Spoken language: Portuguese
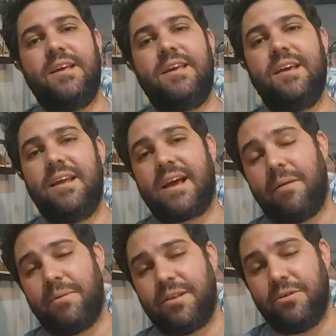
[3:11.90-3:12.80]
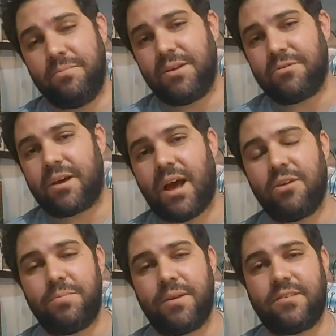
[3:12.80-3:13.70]
que ele acaba derrubando o
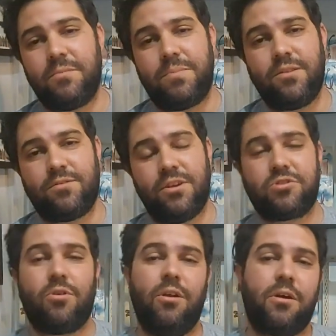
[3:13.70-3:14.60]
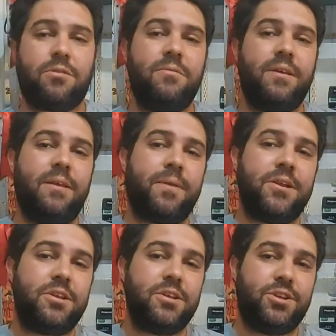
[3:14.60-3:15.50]
carro no precipício, eles colocam ele
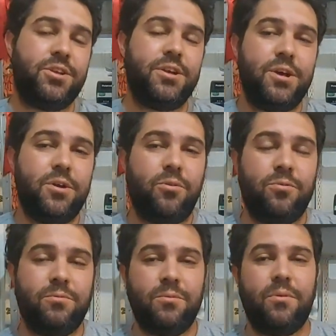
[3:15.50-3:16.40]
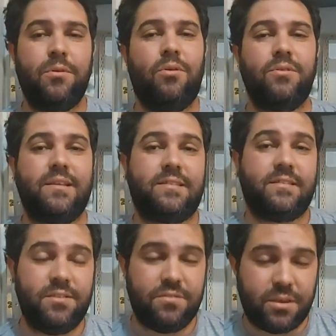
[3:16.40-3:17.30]
para dirigir um Honda
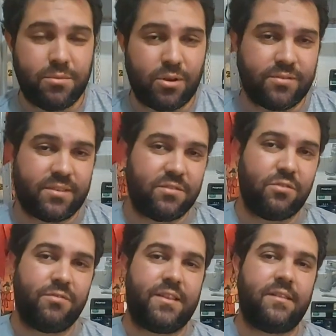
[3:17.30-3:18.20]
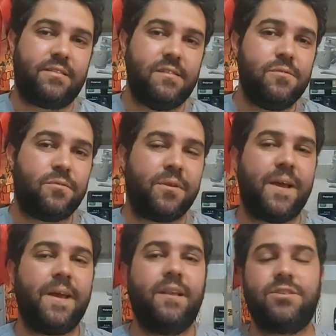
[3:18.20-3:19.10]
Civic 1995,
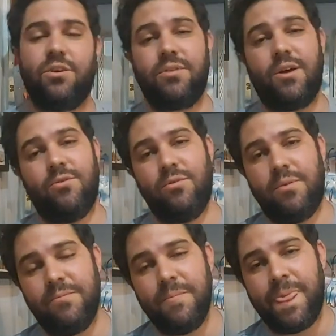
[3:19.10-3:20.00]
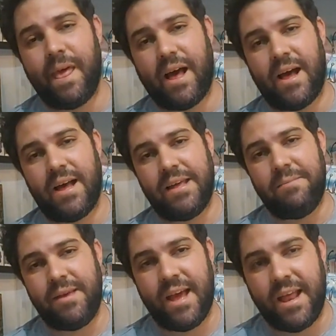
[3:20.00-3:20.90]
né? Eles não derrubam a
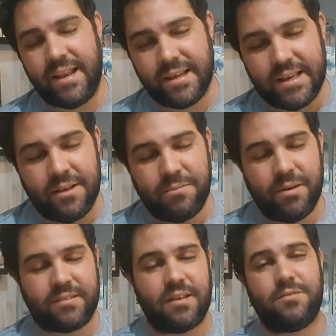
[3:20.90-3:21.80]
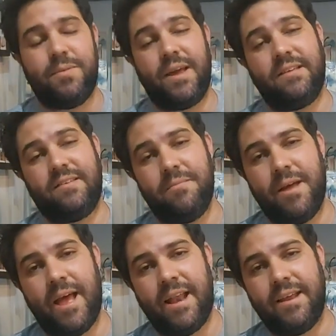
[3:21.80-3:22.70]
ML Mercedes-Benz
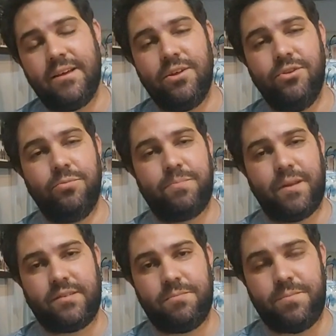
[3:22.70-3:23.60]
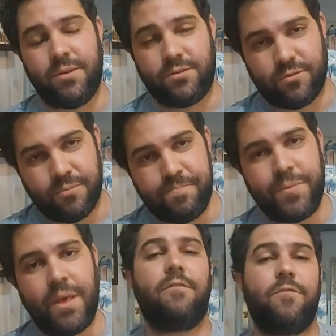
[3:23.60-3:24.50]
ML no precipício.
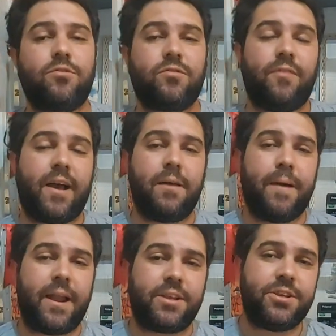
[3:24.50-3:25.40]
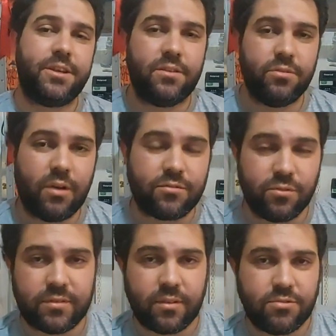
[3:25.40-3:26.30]
A Volkswagen Paraty que o
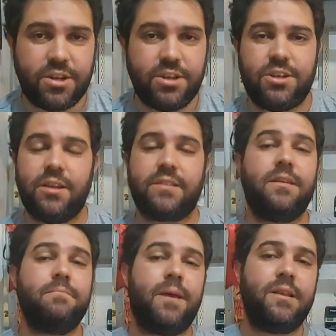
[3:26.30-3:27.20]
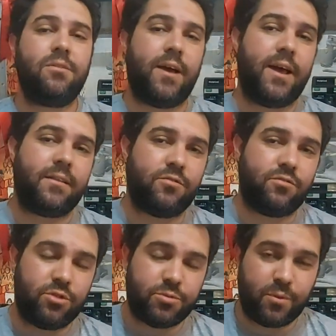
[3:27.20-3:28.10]
Assunção dirigia também não era de
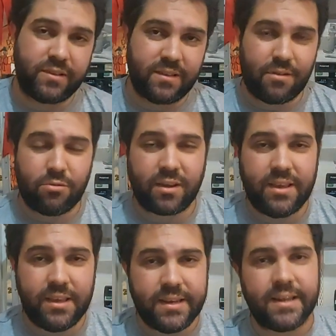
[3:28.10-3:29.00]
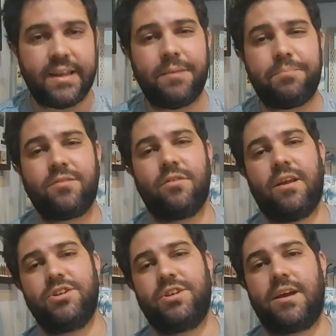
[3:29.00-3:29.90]
sua esposa Valkyria, né?
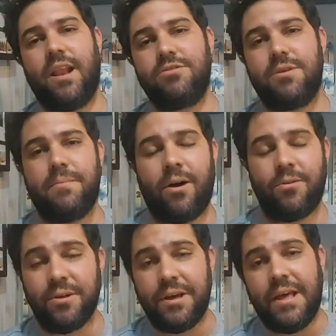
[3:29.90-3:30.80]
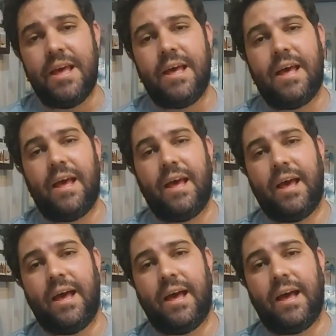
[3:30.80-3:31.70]
personagem da Cláudia Mauro.
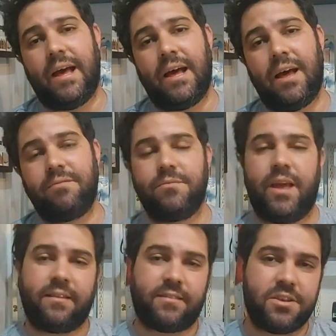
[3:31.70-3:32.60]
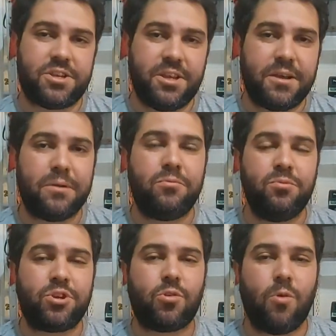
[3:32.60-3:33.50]
É, essa tinha um
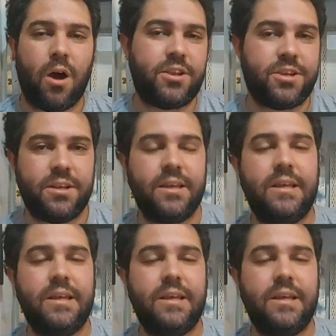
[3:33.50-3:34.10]
escorte